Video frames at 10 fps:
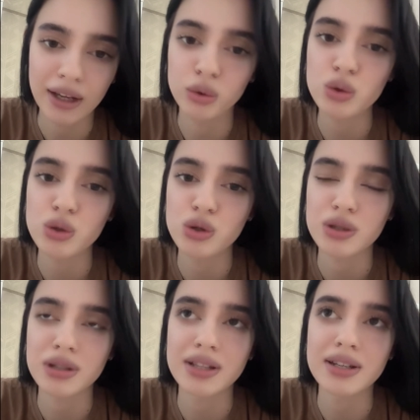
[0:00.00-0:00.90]
Так душу
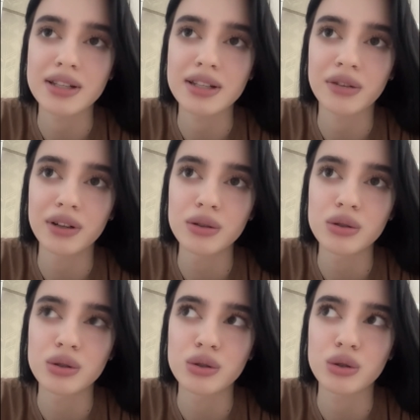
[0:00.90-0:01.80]
еще, знаете,
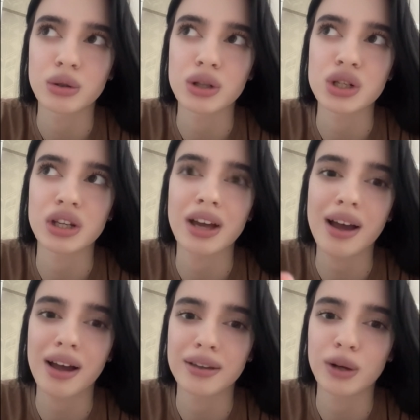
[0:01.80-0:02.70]
раскрывают, что даже
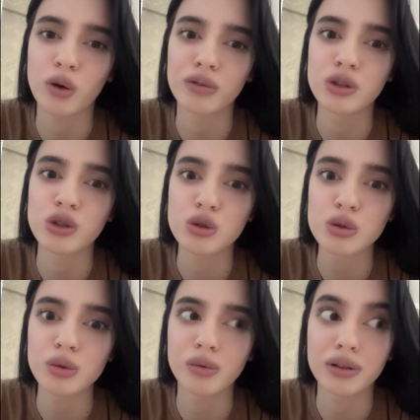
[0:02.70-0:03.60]
я такого не
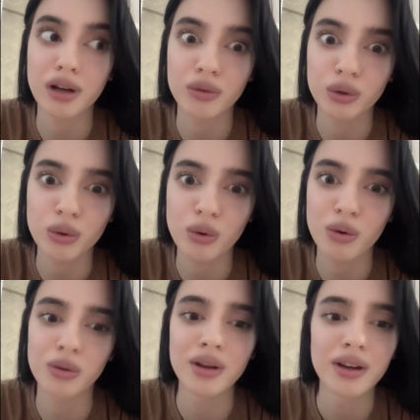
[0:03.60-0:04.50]
чувствовала, как вот
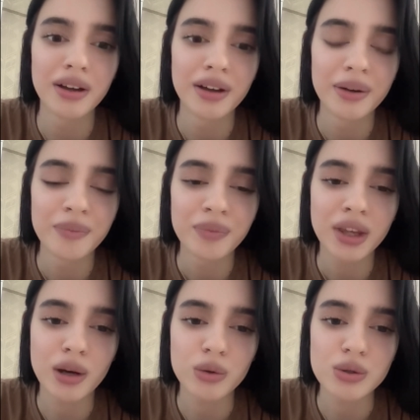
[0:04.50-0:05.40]
он.
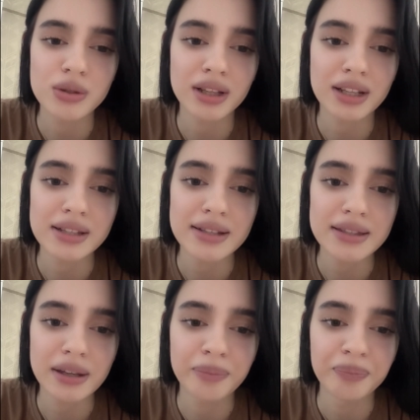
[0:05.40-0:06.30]
Я учусь на
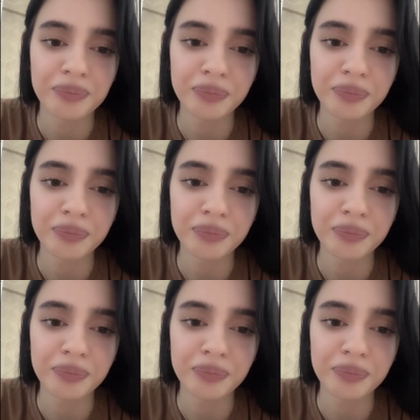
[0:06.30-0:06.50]
дантиста.